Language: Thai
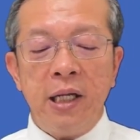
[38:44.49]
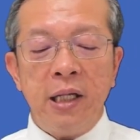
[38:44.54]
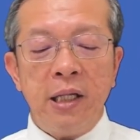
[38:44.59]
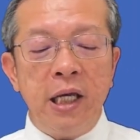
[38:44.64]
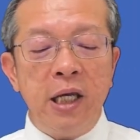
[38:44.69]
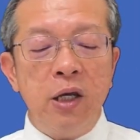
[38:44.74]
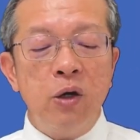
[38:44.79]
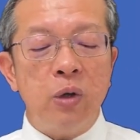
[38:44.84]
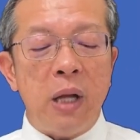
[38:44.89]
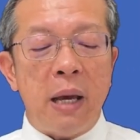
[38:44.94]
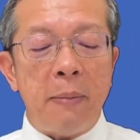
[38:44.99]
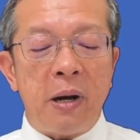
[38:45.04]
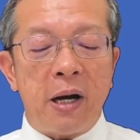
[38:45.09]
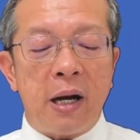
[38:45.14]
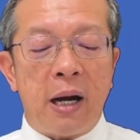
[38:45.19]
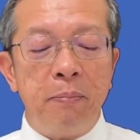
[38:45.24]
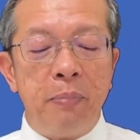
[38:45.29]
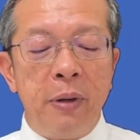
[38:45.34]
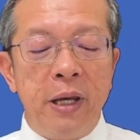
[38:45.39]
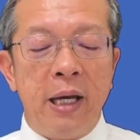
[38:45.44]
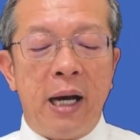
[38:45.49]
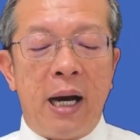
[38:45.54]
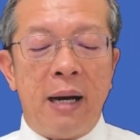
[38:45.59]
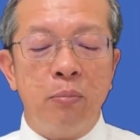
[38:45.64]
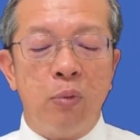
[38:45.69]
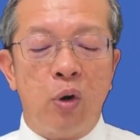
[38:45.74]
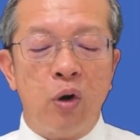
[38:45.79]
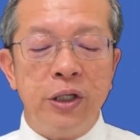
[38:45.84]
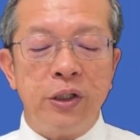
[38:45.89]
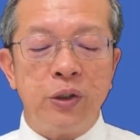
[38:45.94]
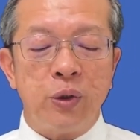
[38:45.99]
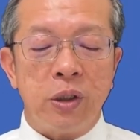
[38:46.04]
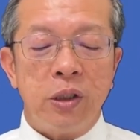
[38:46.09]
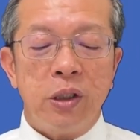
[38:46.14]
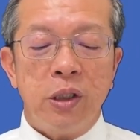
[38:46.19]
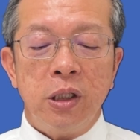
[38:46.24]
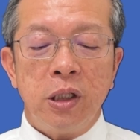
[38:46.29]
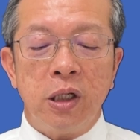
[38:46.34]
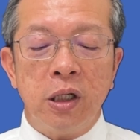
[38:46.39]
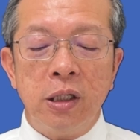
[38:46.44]
ที่อยู่ในพระคัมภีร์อันบริสุทธิ์
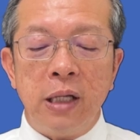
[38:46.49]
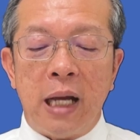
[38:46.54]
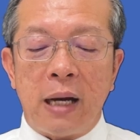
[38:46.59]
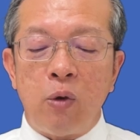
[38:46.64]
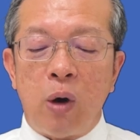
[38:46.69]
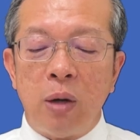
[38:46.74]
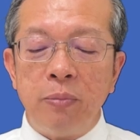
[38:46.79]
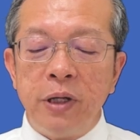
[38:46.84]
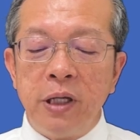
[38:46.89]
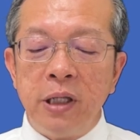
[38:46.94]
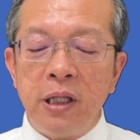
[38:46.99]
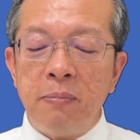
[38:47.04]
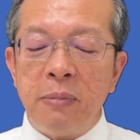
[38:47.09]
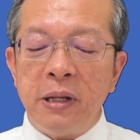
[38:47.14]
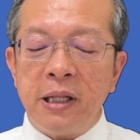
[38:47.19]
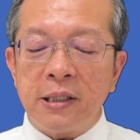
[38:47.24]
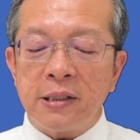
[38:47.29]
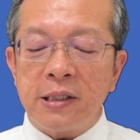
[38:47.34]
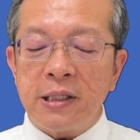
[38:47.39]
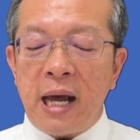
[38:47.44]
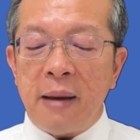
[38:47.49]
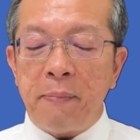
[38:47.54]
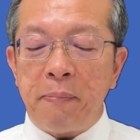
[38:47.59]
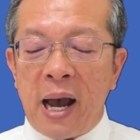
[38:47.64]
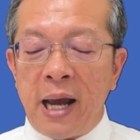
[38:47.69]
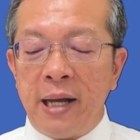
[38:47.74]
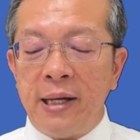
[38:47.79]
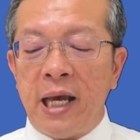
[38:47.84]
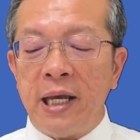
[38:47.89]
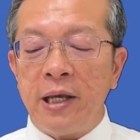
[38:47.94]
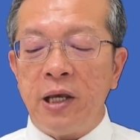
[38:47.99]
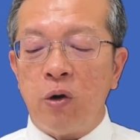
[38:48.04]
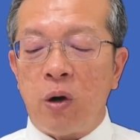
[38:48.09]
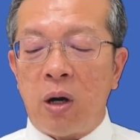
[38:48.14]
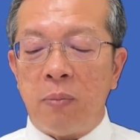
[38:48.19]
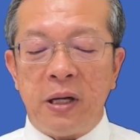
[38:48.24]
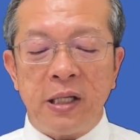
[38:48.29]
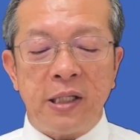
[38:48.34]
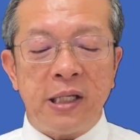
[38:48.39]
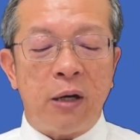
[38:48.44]
คือหลักความจริงที่เป็นทัศนะภายในเกี่ยวกั
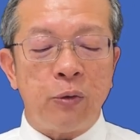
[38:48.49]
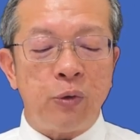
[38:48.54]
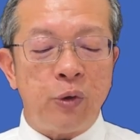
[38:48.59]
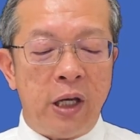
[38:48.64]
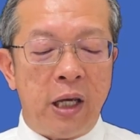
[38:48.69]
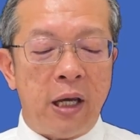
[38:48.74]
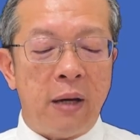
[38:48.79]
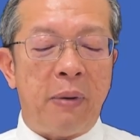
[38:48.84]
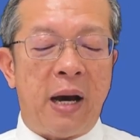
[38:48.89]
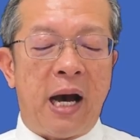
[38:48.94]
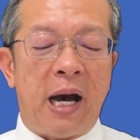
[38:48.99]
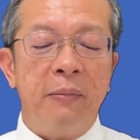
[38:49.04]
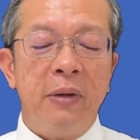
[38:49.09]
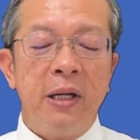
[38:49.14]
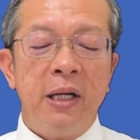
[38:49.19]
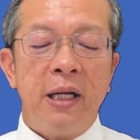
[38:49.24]
บพระเจ้าตรีภาพ